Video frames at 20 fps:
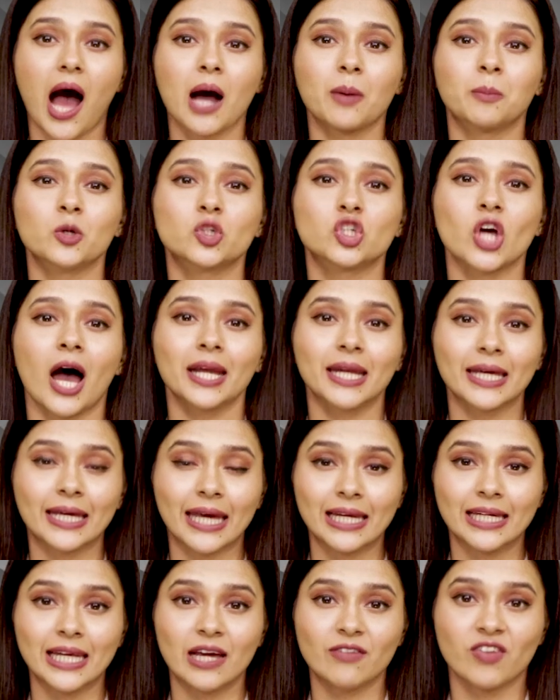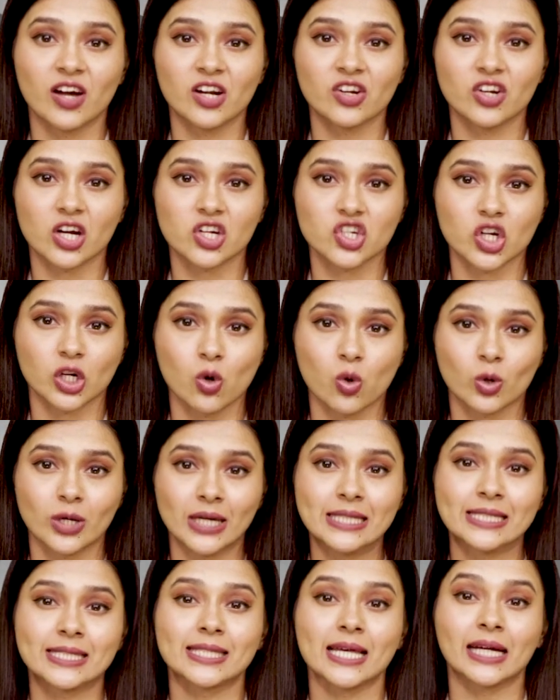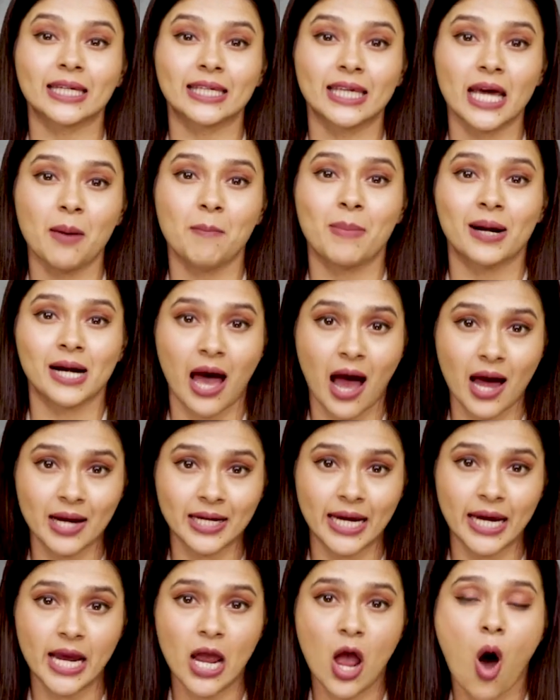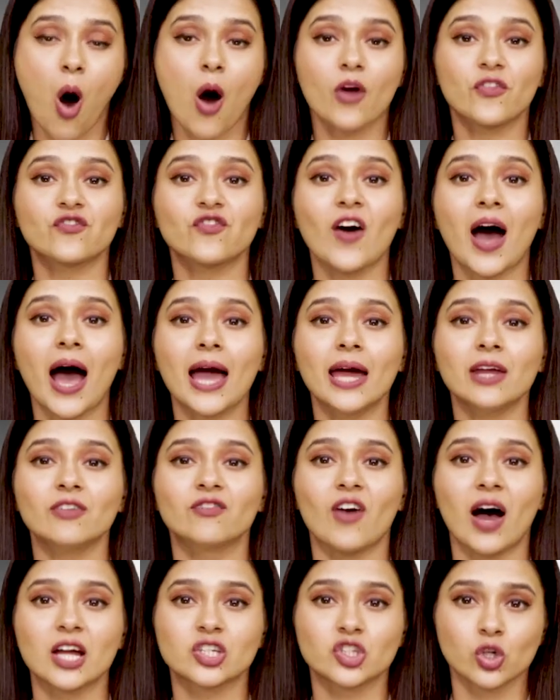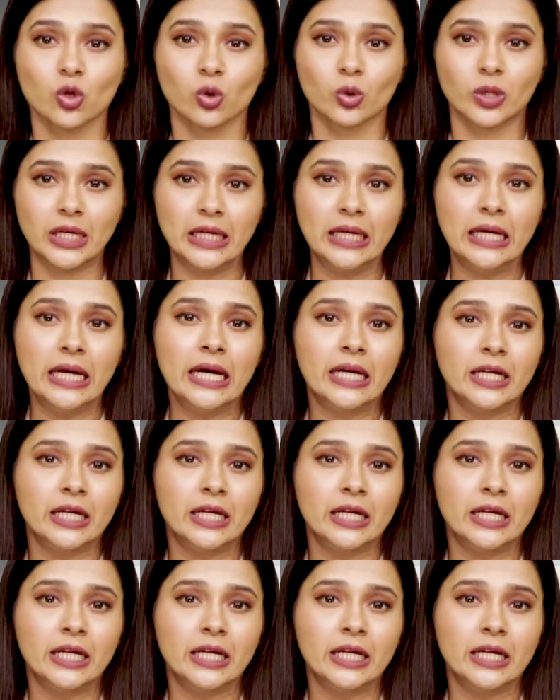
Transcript: आग बुझाने के लिए वन रक्षकों की संख्या बढ़ाने और फायर वाचरों की